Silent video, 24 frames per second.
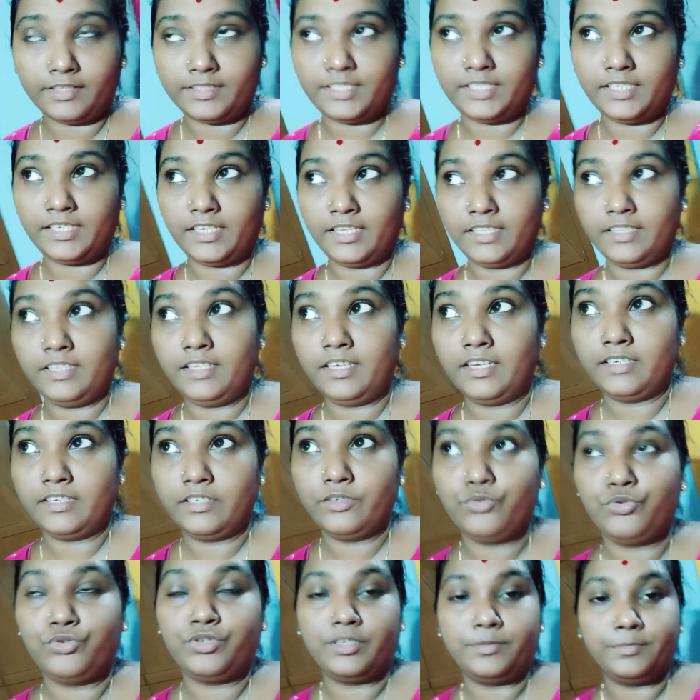ঝিঙে দিয়ে একটা
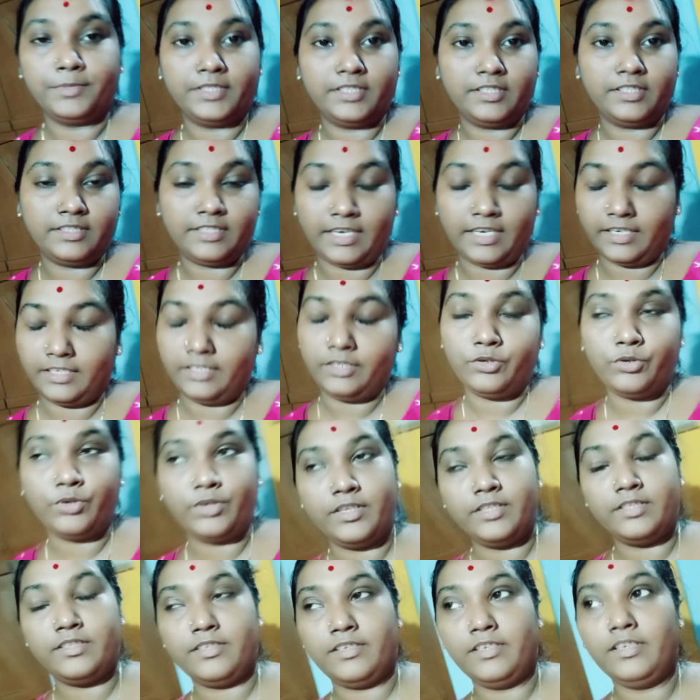শুটকি মাছের চাটনি
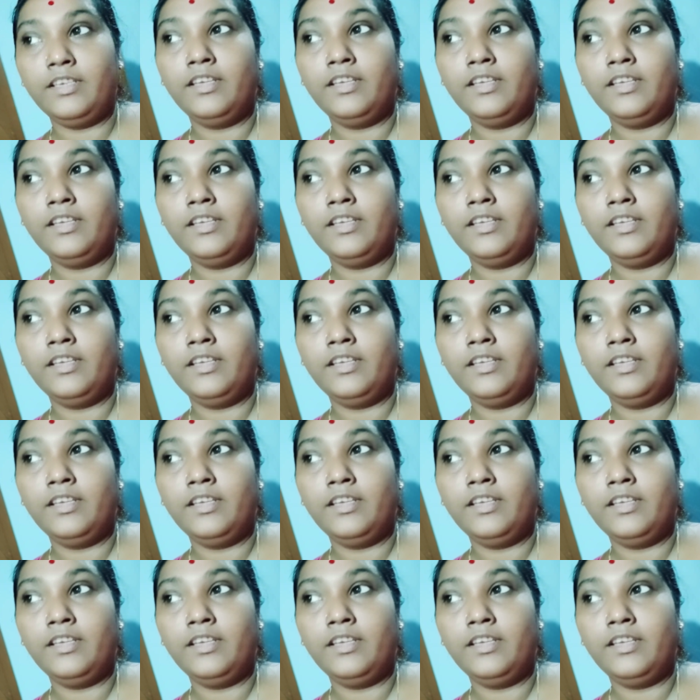করেছি